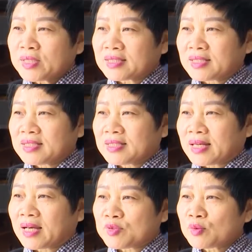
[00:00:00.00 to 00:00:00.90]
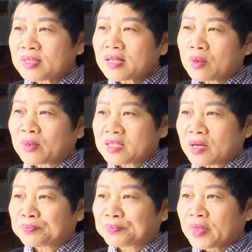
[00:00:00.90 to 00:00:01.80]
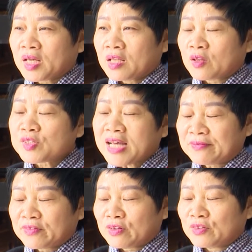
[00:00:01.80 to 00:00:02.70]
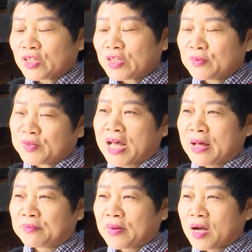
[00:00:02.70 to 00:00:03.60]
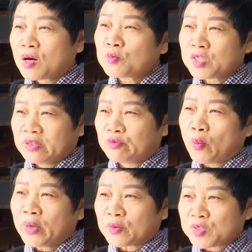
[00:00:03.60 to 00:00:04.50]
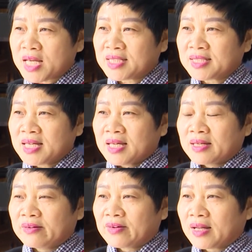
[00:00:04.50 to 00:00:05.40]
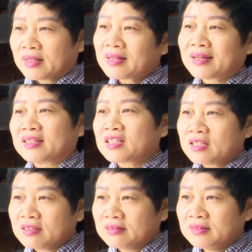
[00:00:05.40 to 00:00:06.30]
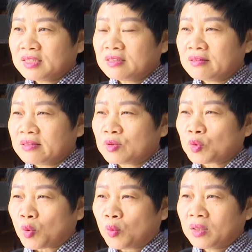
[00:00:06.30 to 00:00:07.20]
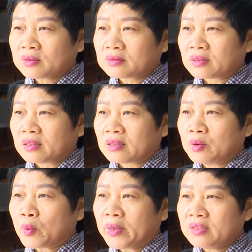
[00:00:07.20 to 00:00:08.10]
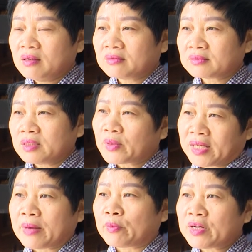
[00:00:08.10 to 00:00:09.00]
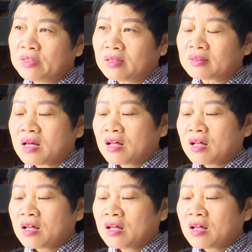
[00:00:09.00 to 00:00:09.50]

lịch thì cái cảm xúc đấy rất là quan trọng nó chạm vào những cái điểm chạm mà không chỉ phụ huynh học sinh à, và tất cả những người lớn, những người yêu Tổ quốc, à, yêu quê hương, yêu cảnh đẹp của đất nước